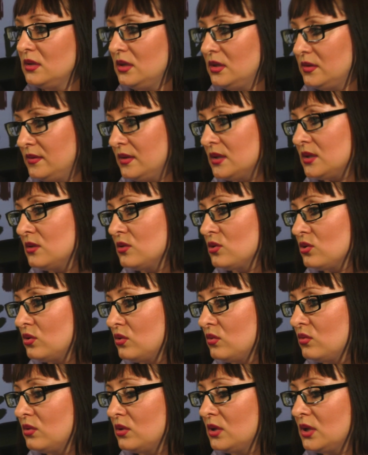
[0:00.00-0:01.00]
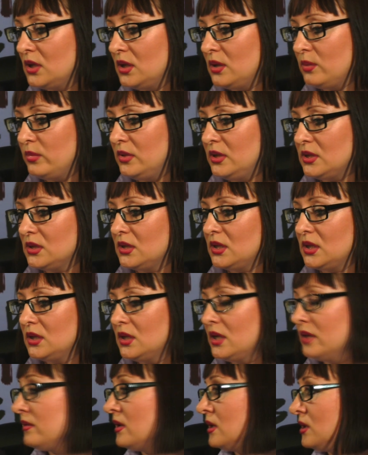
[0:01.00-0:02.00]
Известно, что он и близкий
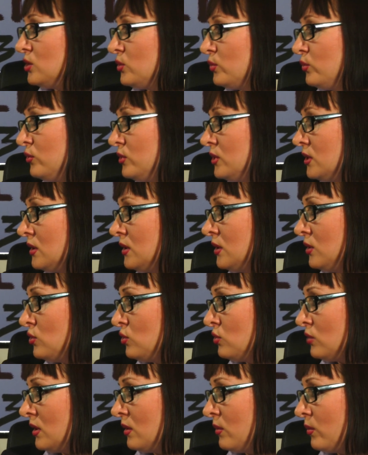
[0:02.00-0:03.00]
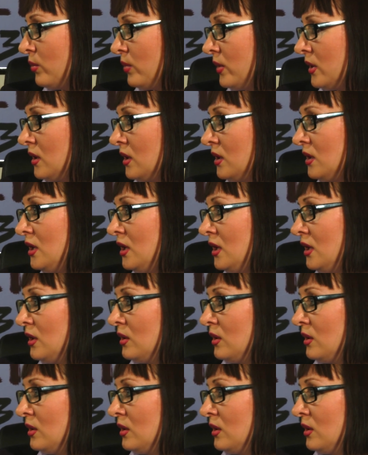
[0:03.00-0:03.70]
товарищ Путина еще там по